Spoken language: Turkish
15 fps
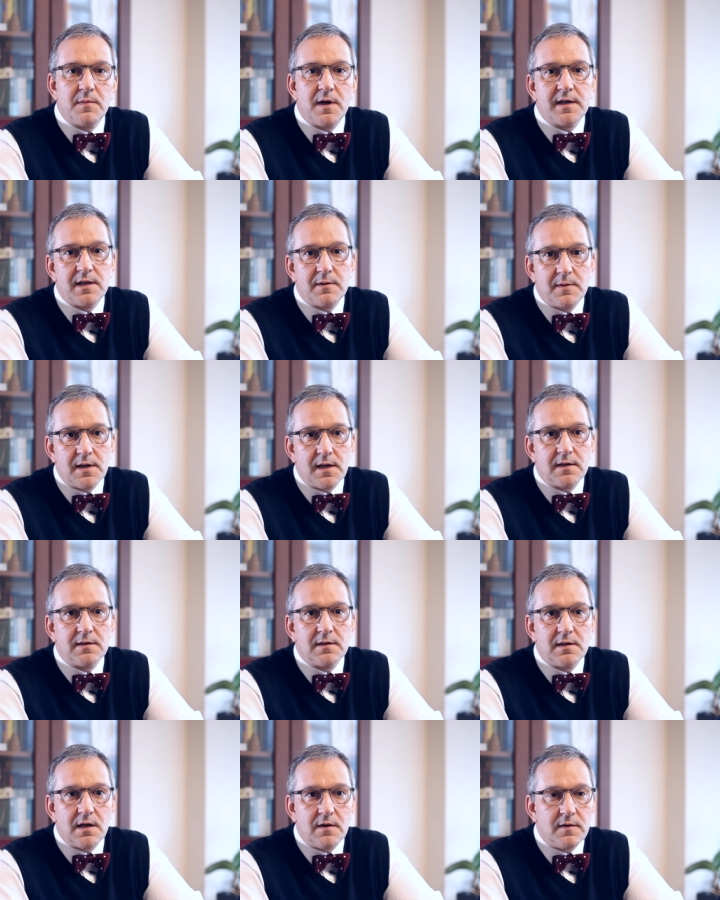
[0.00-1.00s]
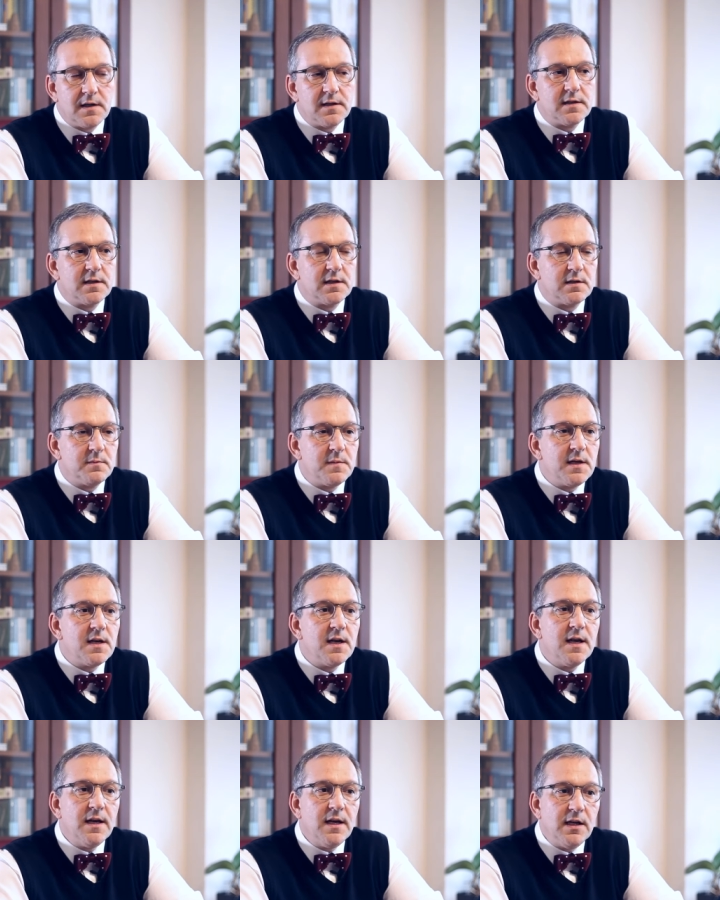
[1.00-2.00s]
mahkemelerde davalara girmek.
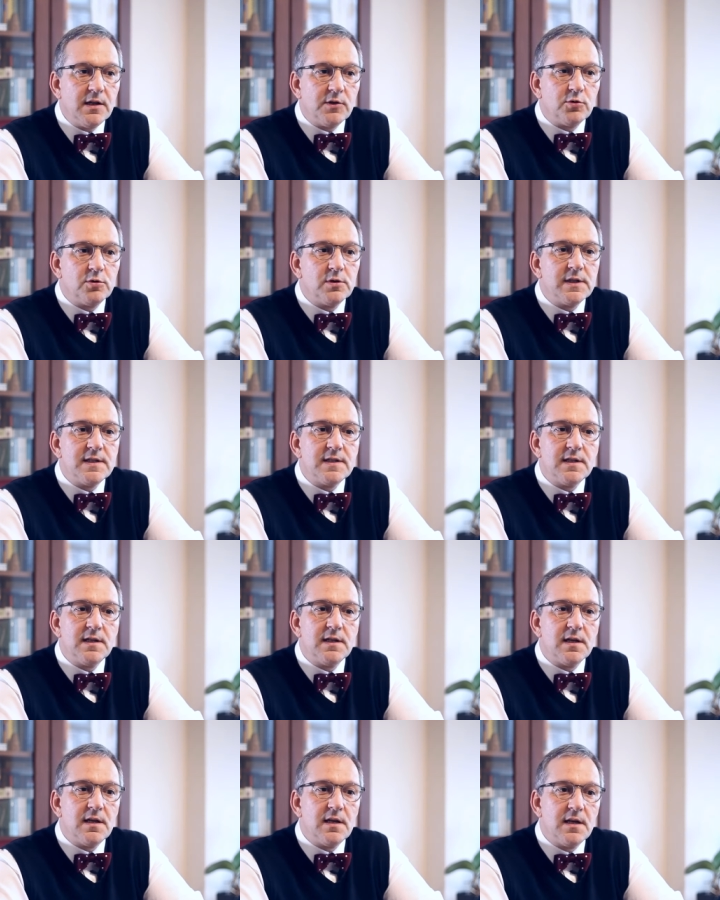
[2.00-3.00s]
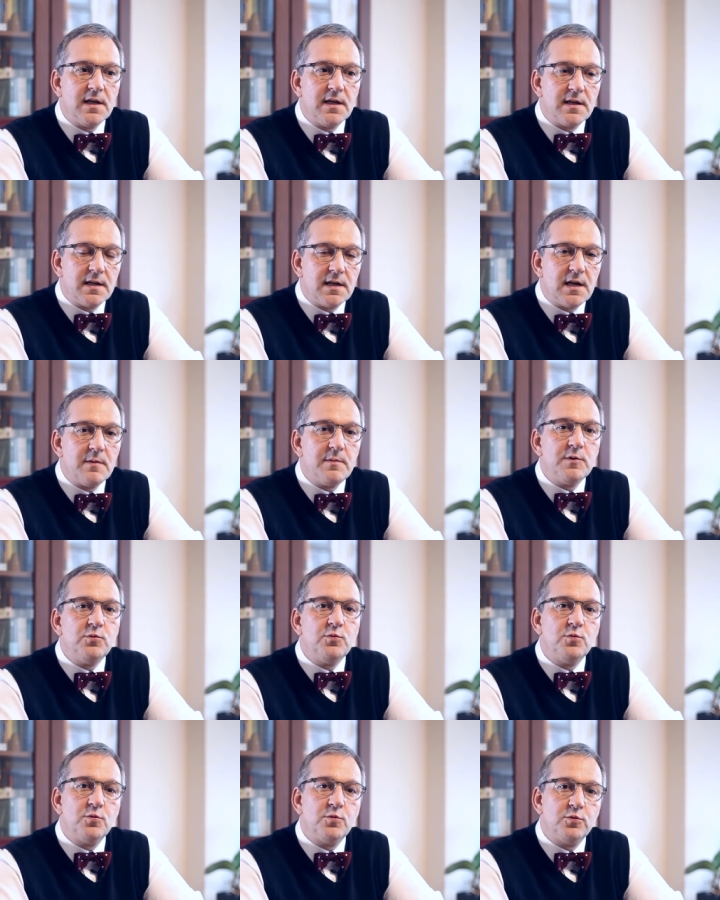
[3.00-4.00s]
Dolayısıyla rekabet
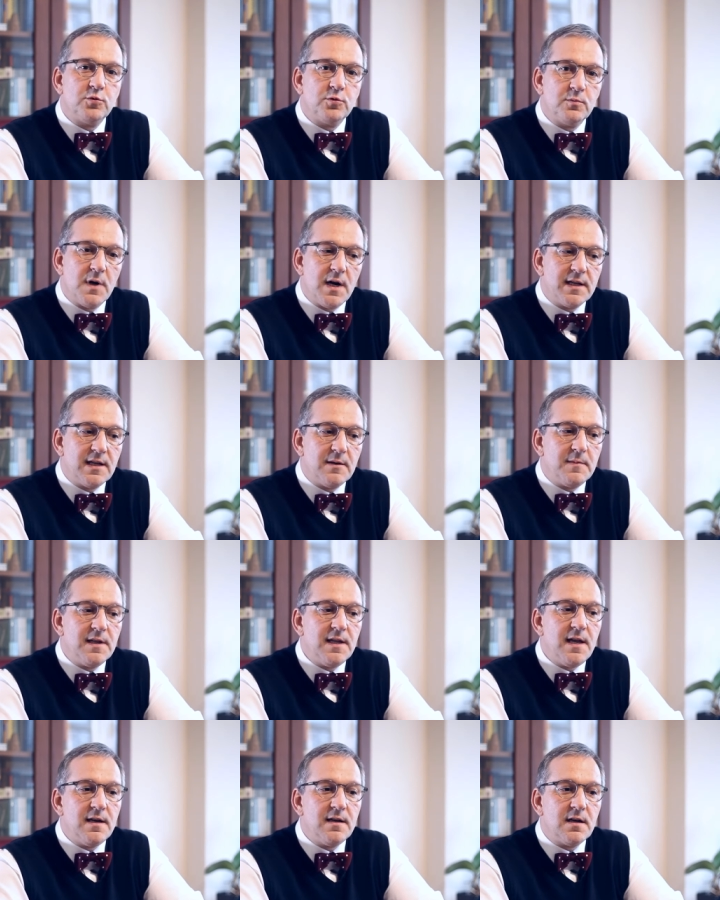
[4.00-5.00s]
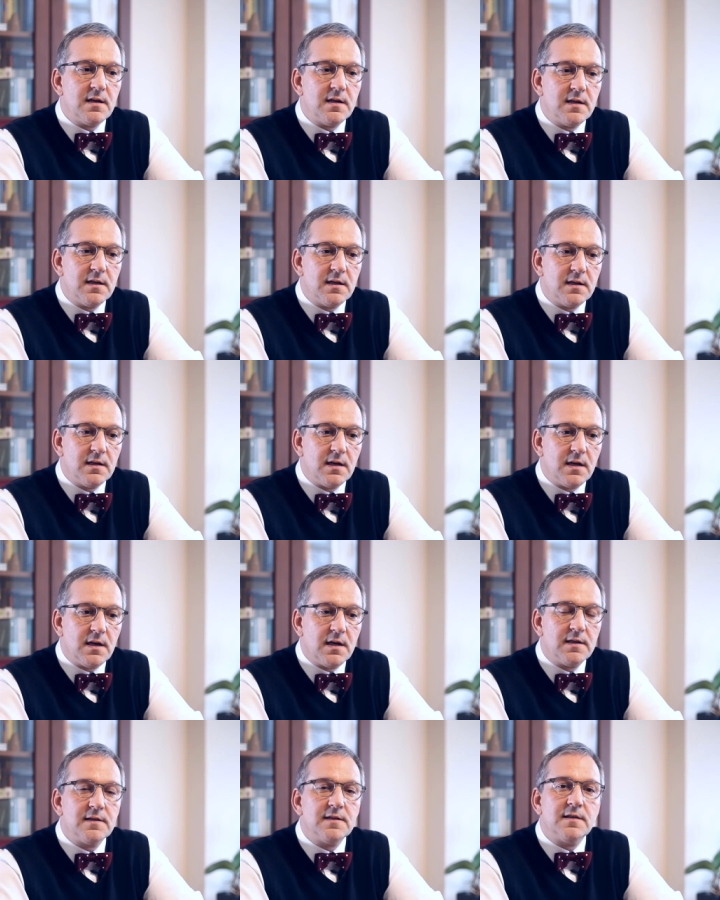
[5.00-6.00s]
hukukunun mahkemeler e,
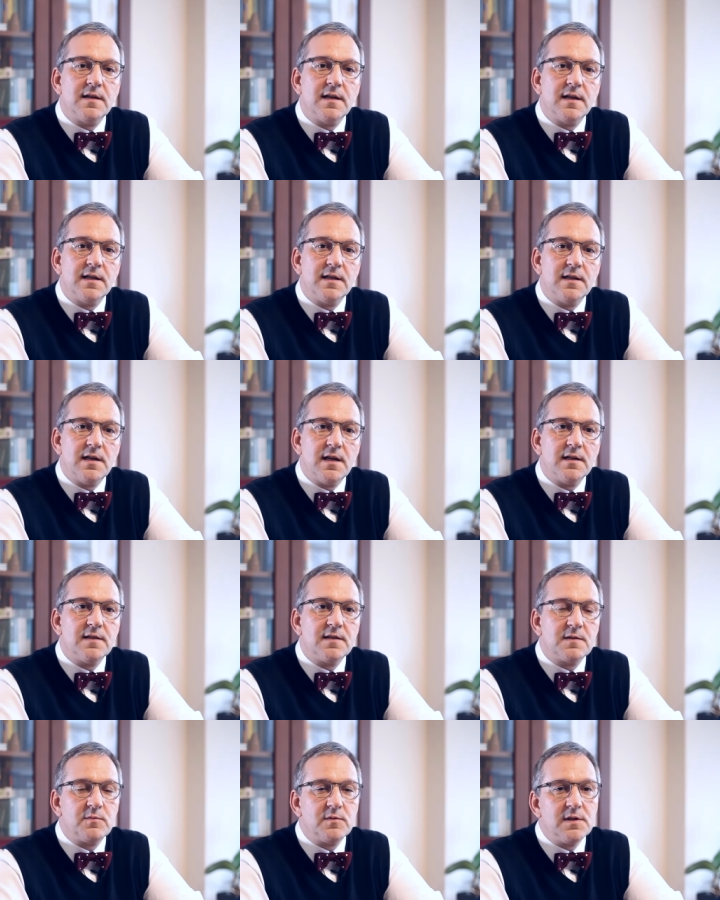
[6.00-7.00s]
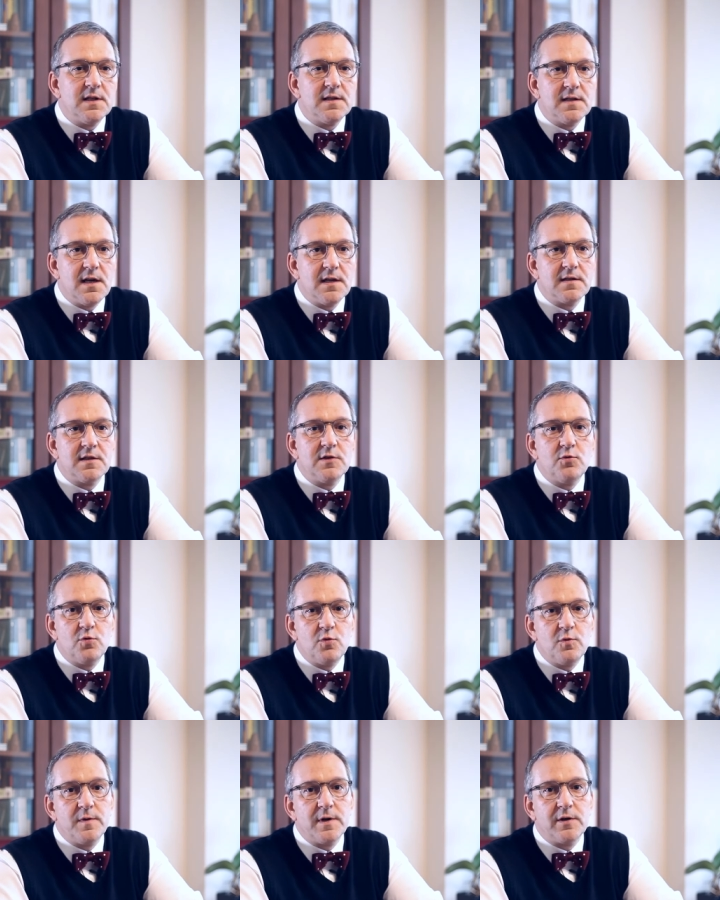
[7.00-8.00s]
alanına giren kısmında sadece
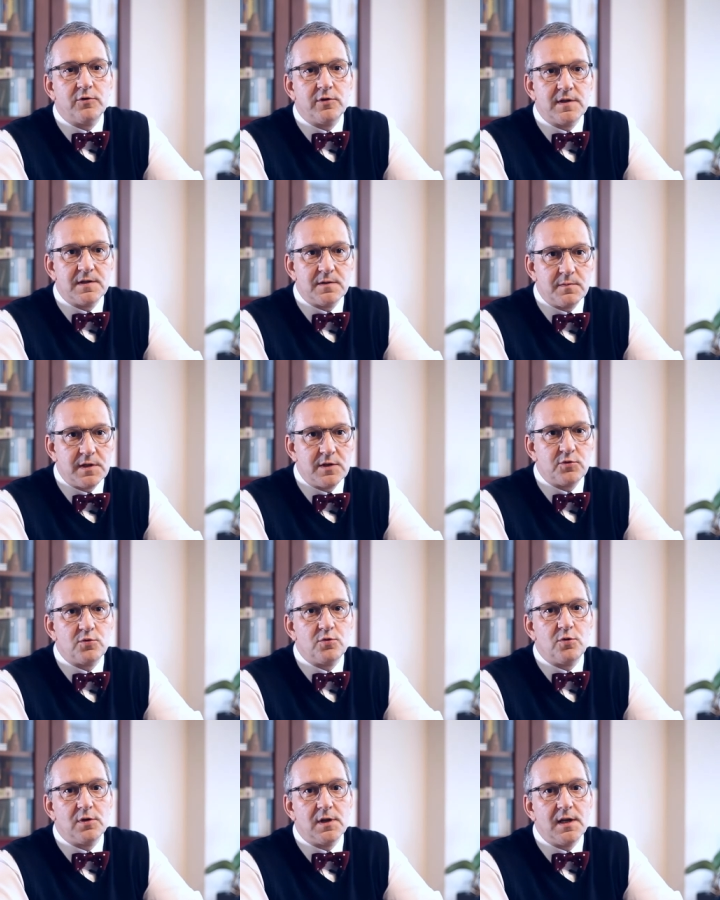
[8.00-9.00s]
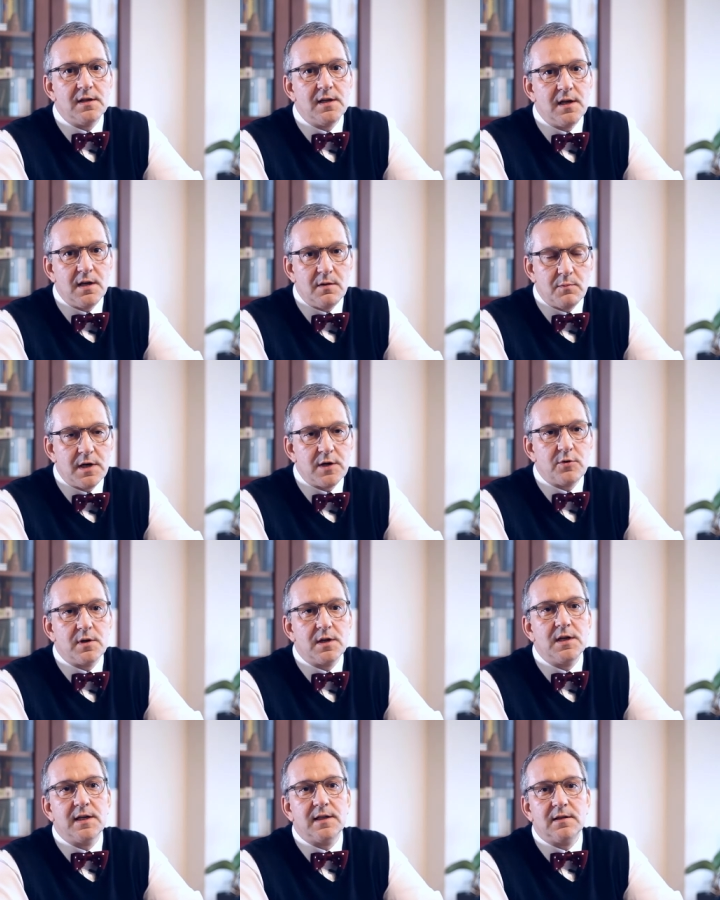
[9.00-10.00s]
hukuk fakültesi mezunu olan
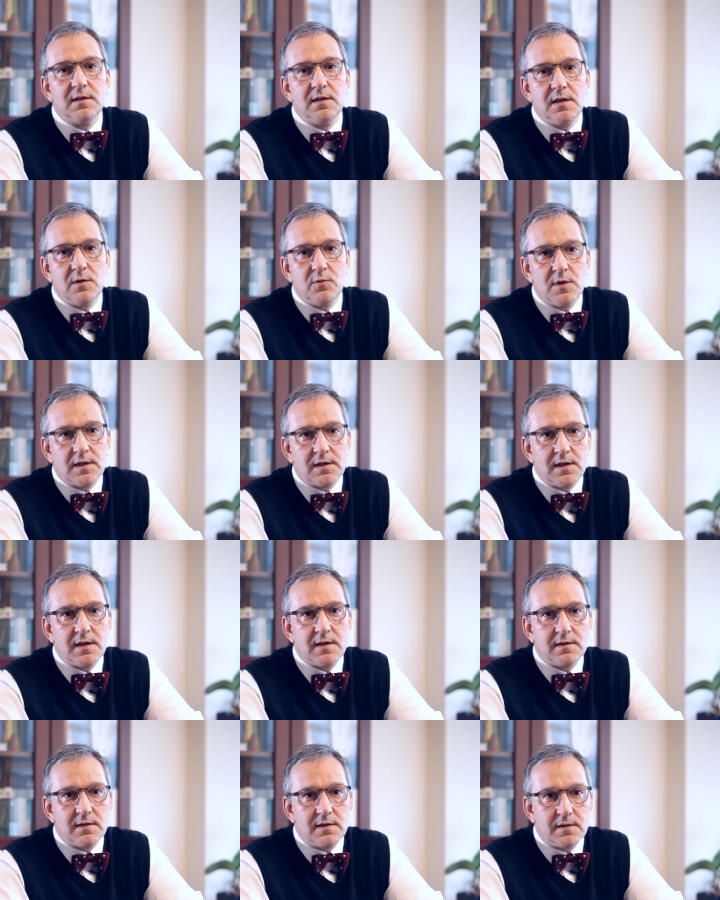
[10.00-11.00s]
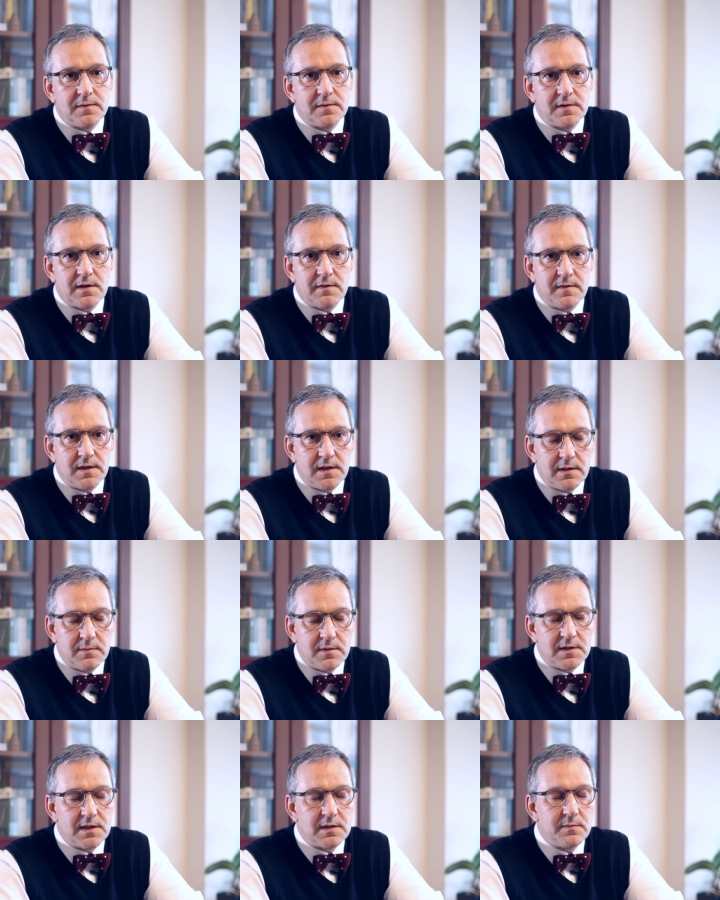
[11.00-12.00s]
baroya kayıtlı avukatlar tarafından
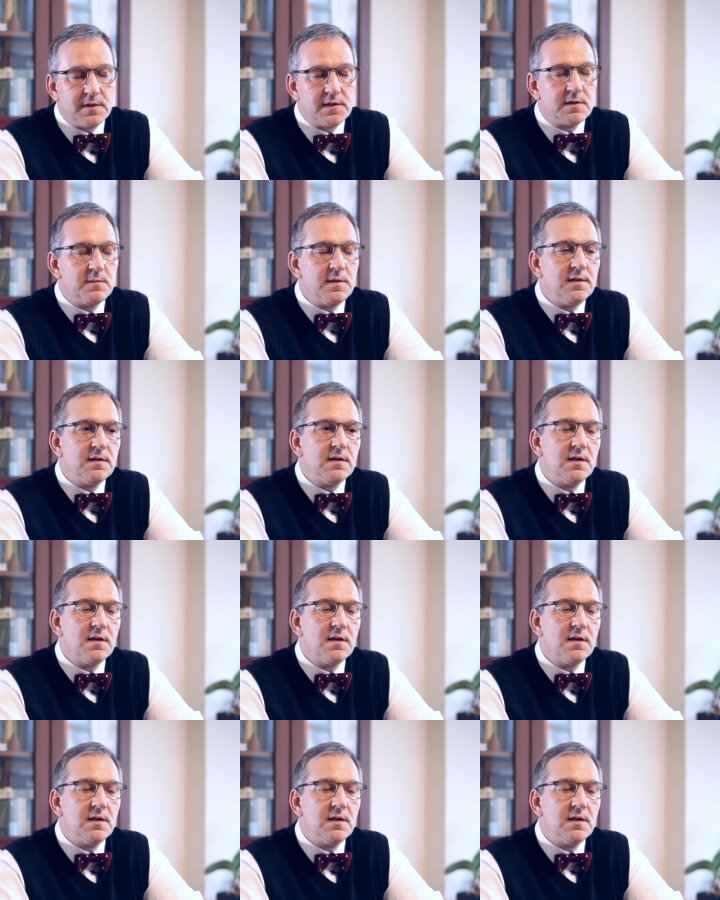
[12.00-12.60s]
verilebilecek bir hizmet.